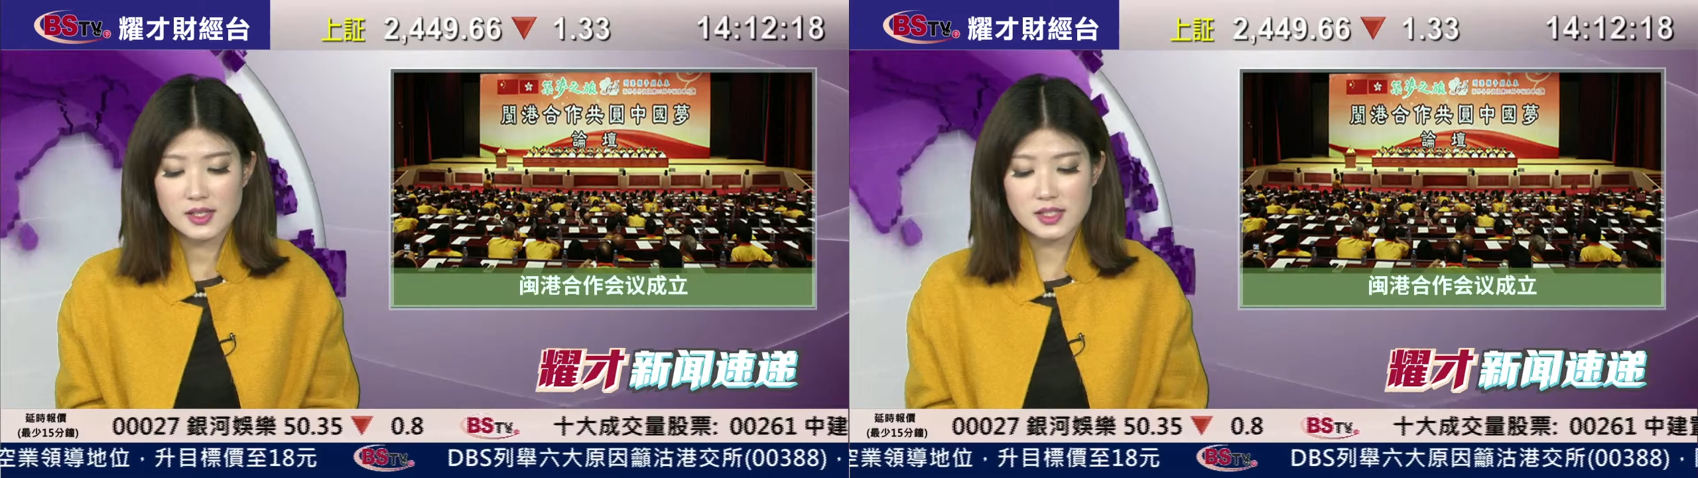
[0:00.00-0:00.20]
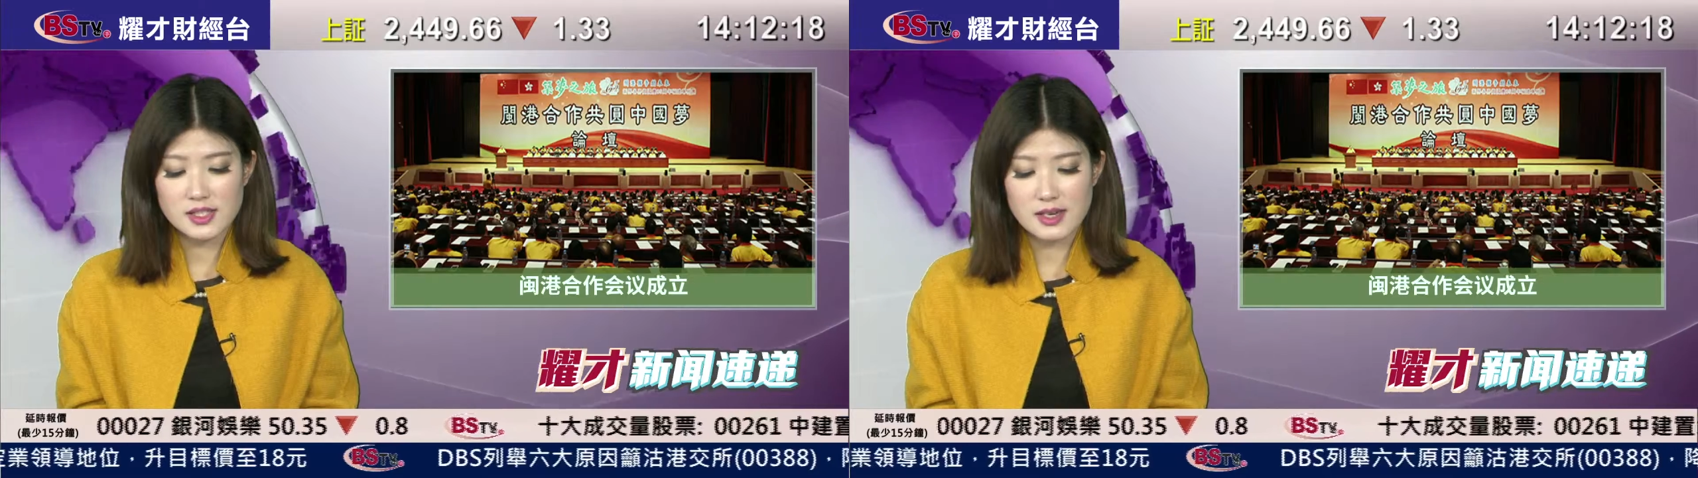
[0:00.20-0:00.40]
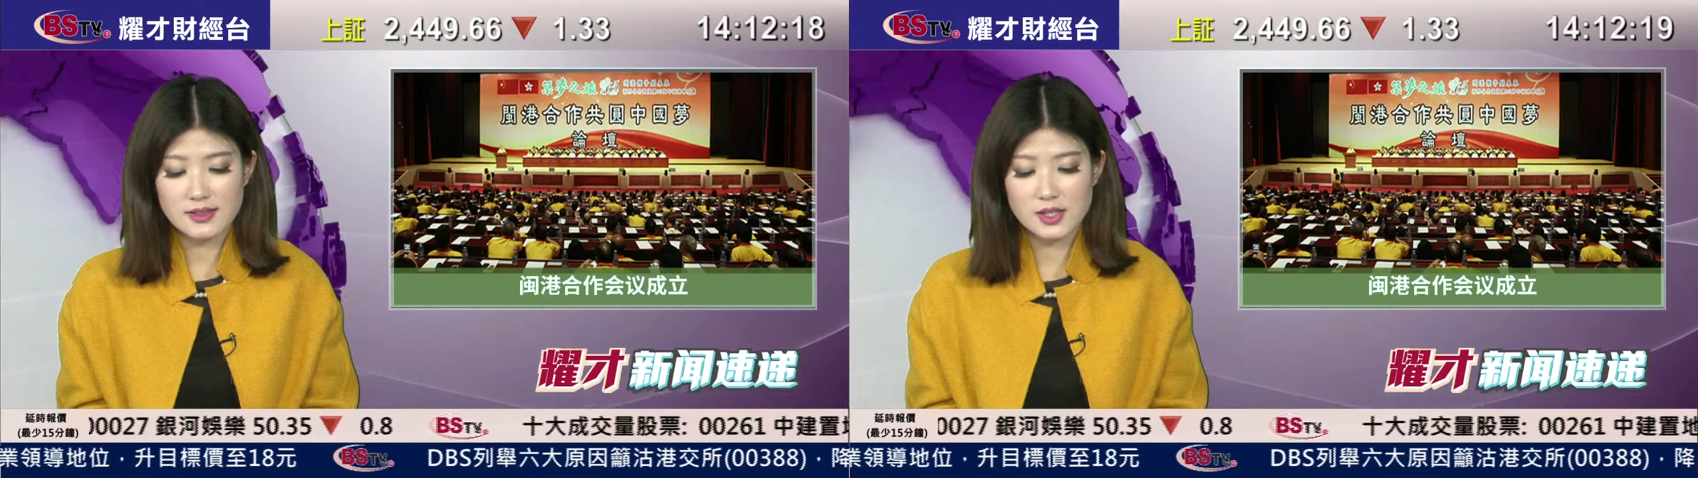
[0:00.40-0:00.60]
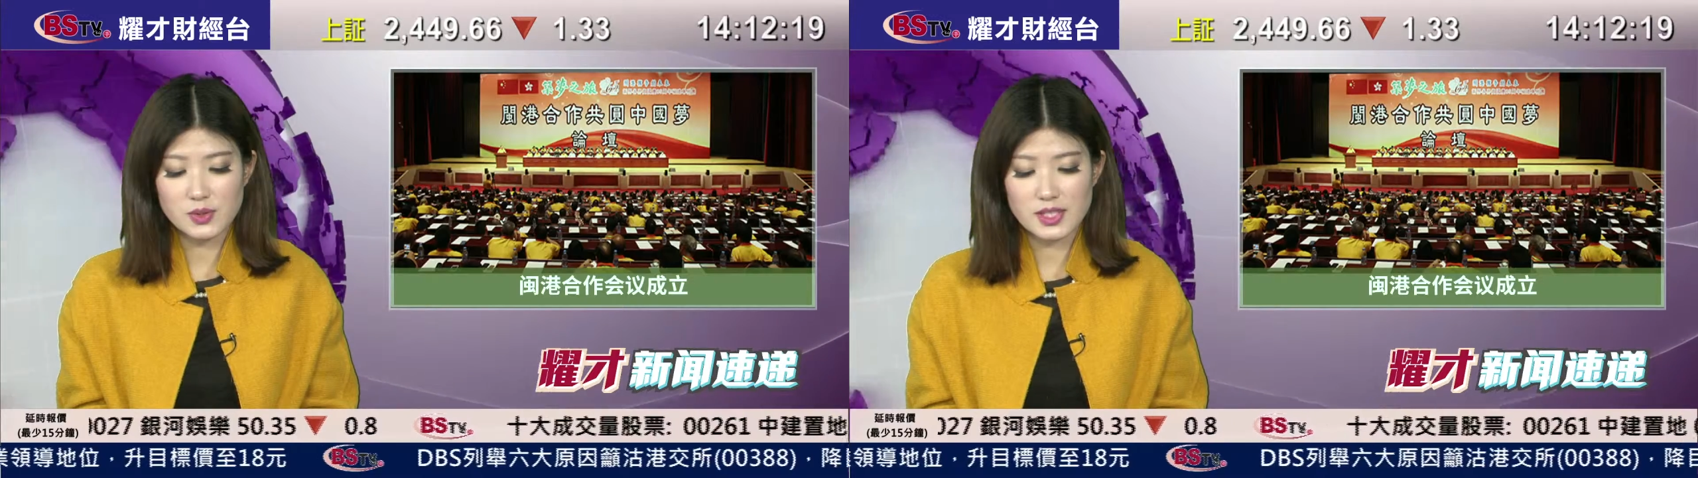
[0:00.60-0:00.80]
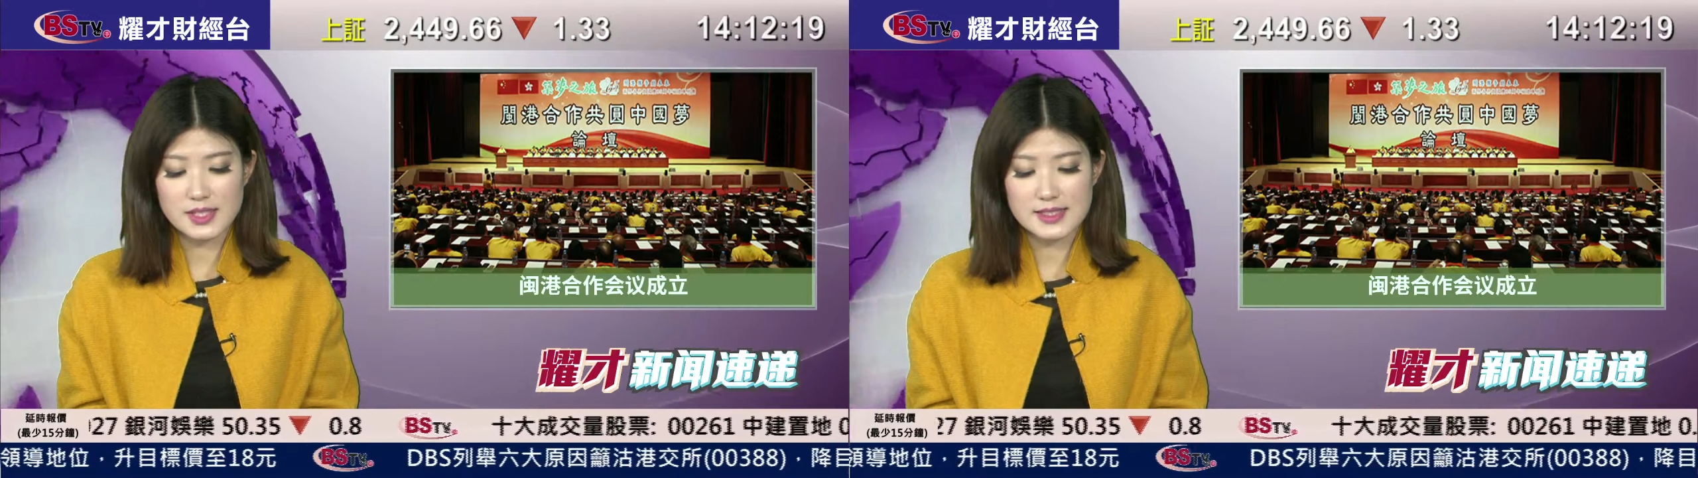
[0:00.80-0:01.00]
日常联
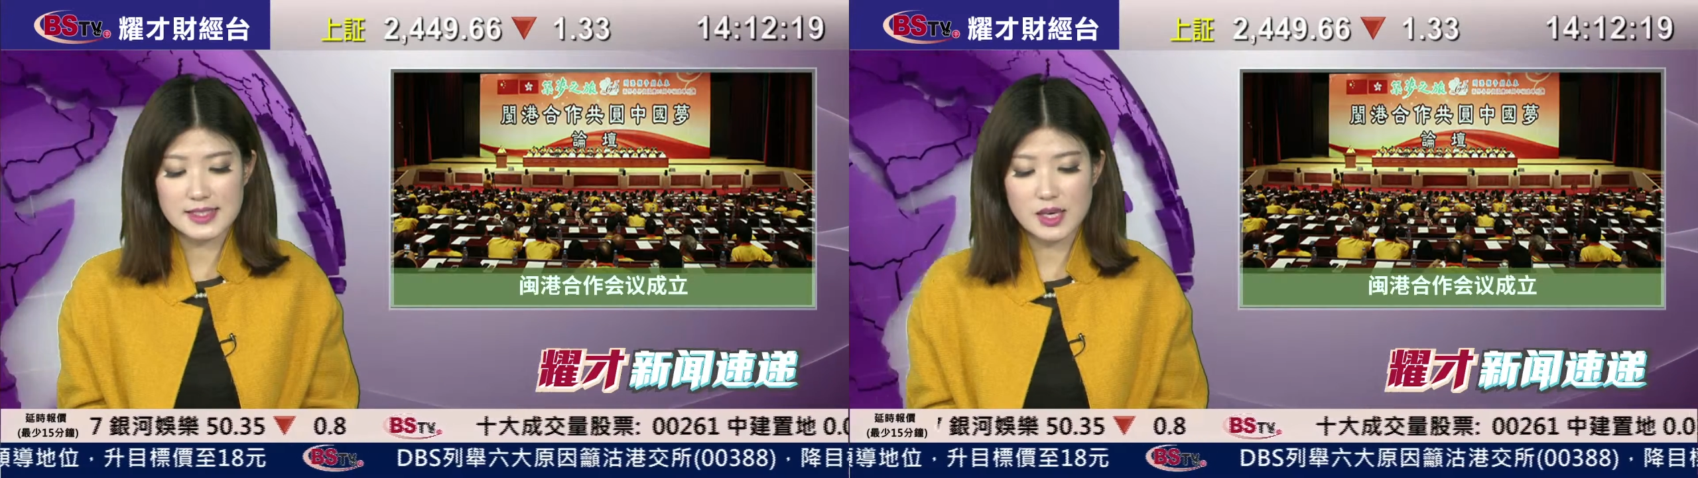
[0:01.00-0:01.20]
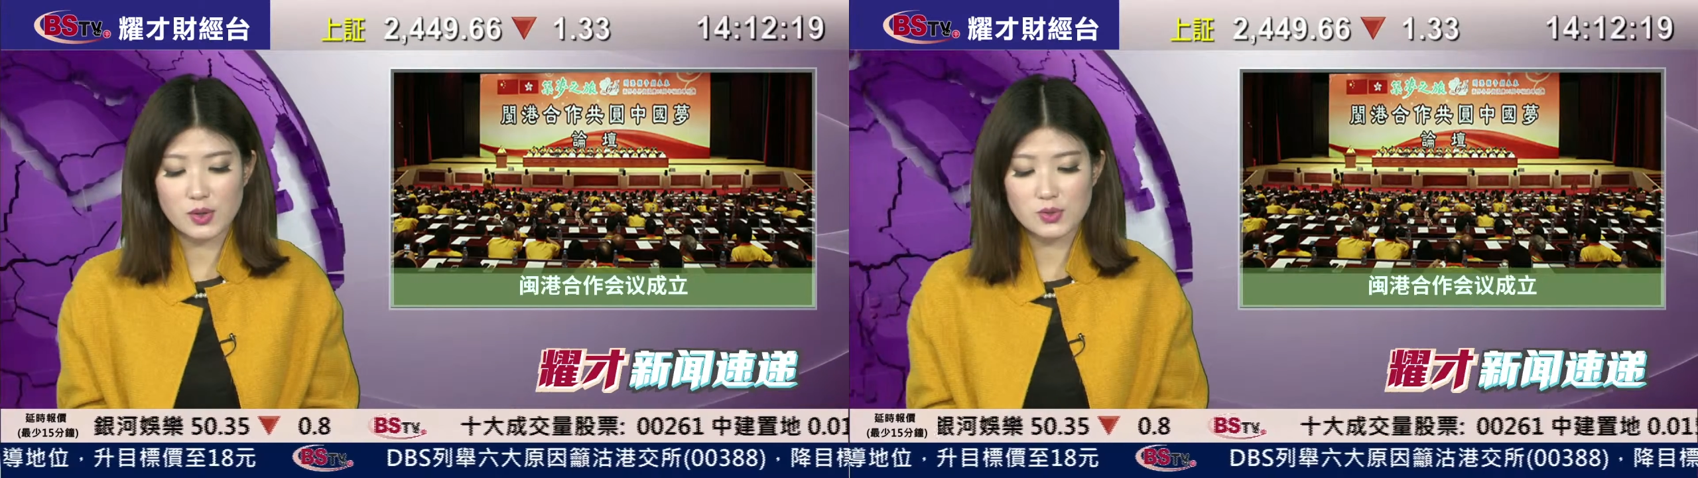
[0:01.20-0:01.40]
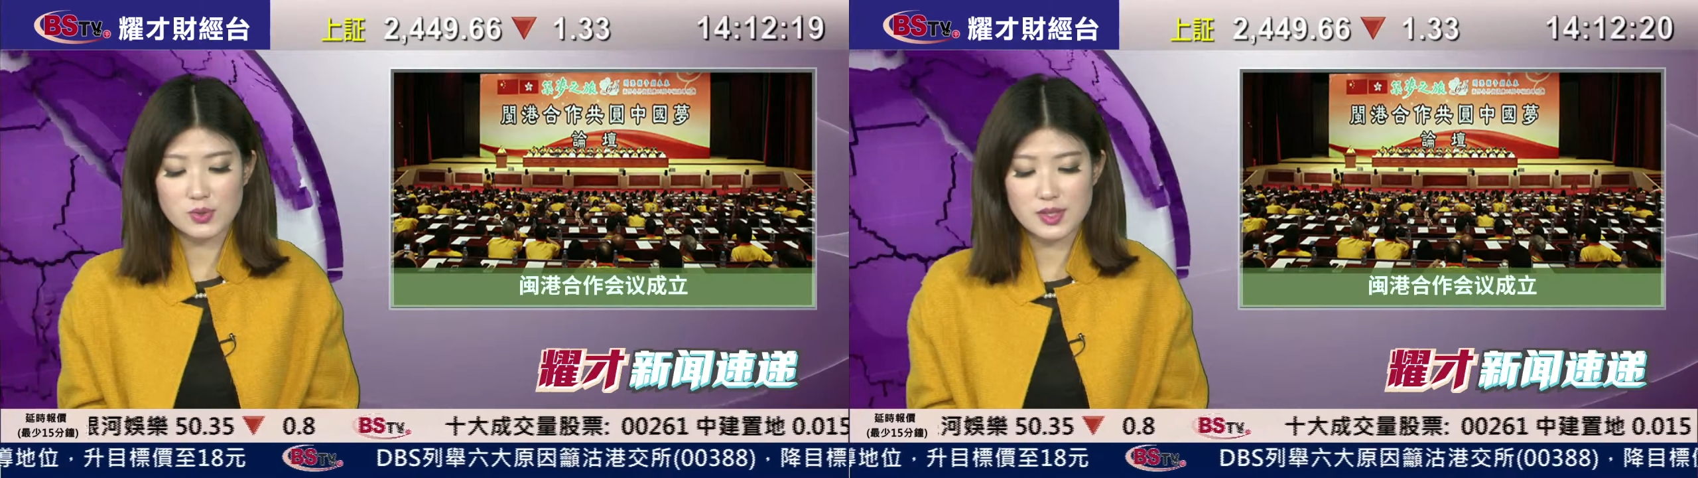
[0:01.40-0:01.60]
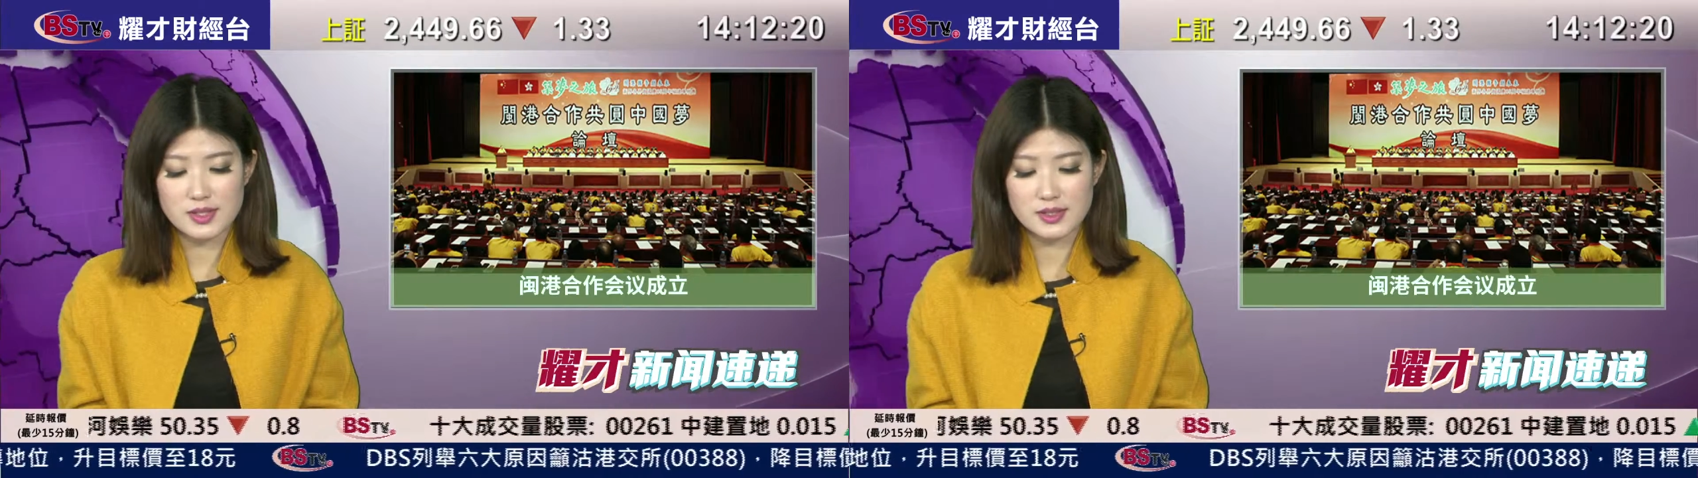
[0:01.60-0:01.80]
络和协调工作